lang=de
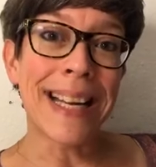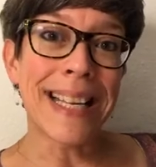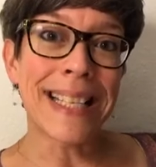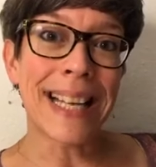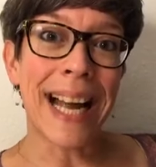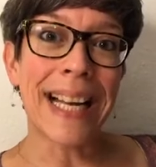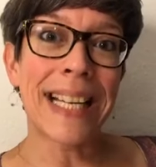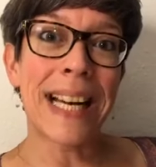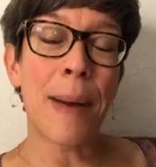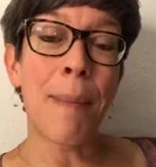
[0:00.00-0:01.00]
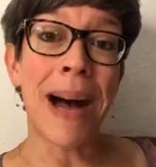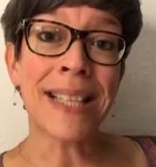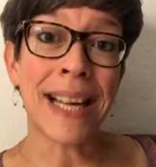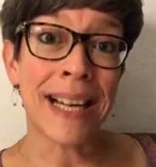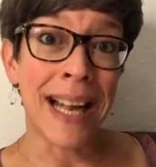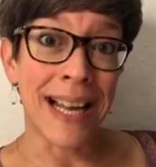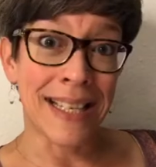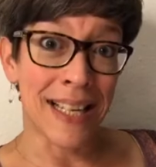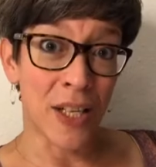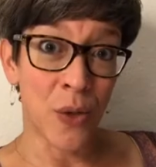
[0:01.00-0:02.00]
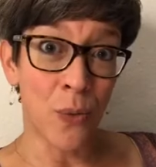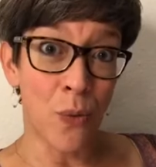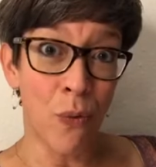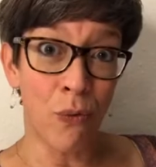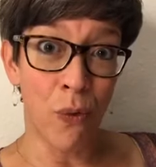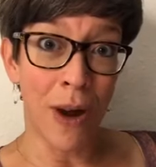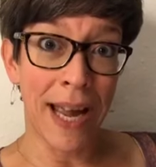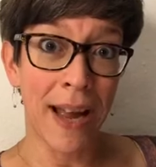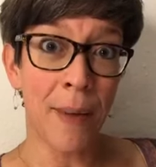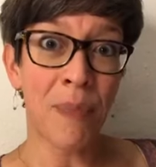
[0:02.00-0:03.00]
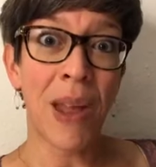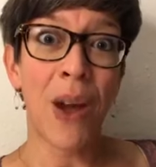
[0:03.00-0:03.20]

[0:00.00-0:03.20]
ist eine Masterclass dazu vorher,